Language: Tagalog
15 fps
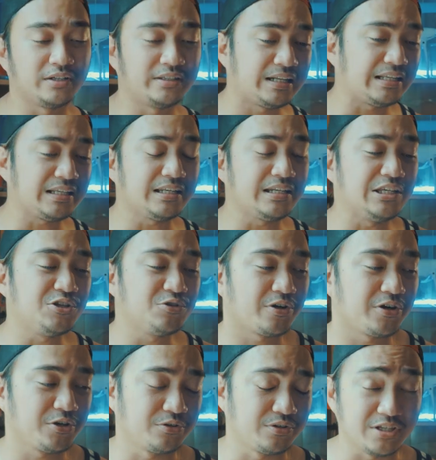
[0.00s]
Ang naririnig
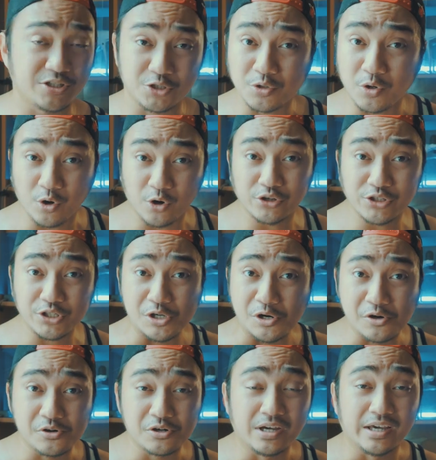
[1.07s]
nyo ngayon is yung
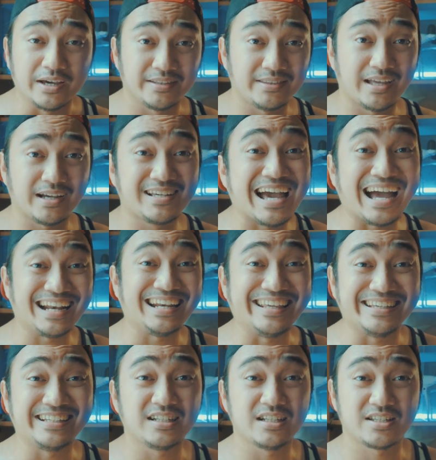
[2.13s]
audio na
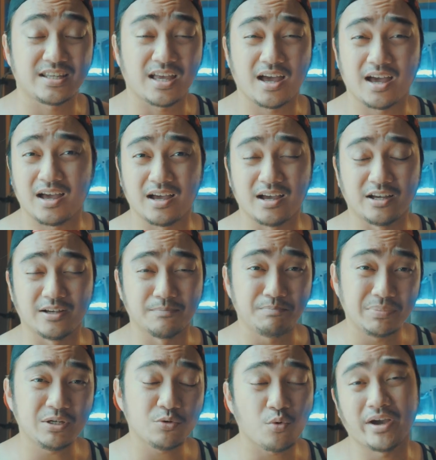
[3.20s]
galing sa
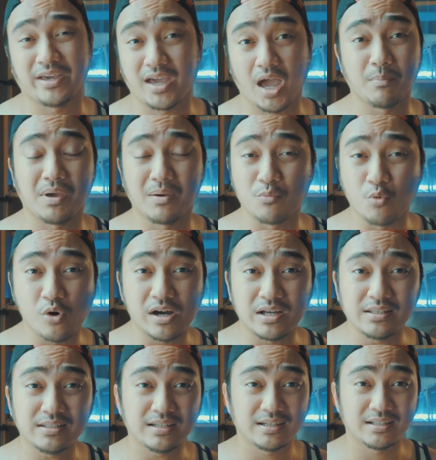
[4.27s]

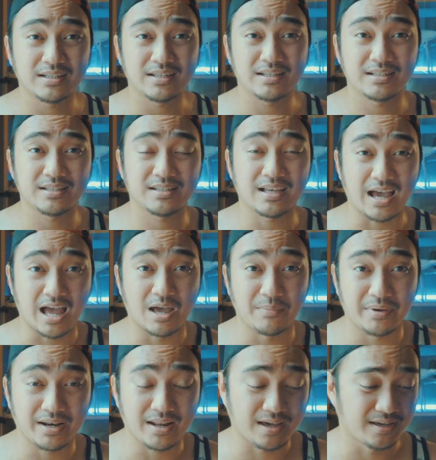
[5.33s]
BYMM1 sa
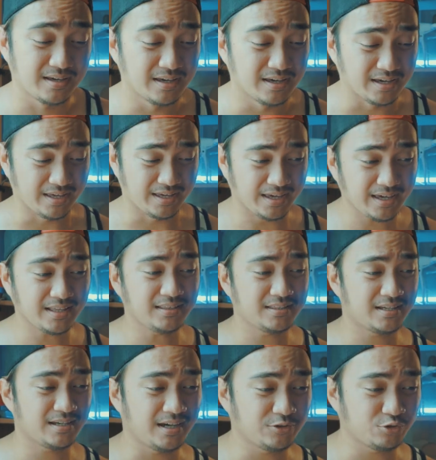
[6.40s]
camera.
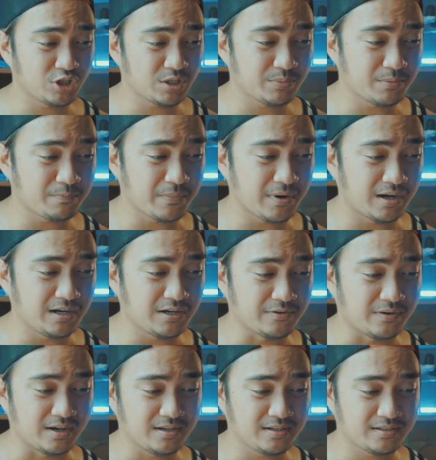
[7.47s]
And ito namang
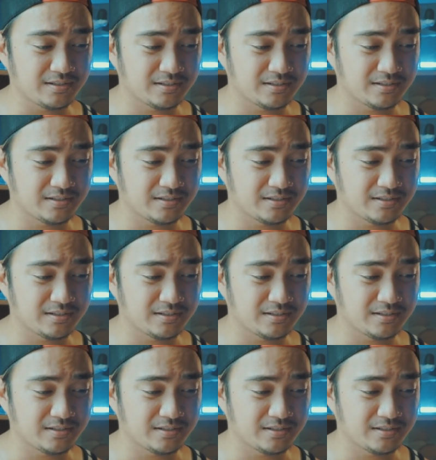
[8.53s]
pangalawa.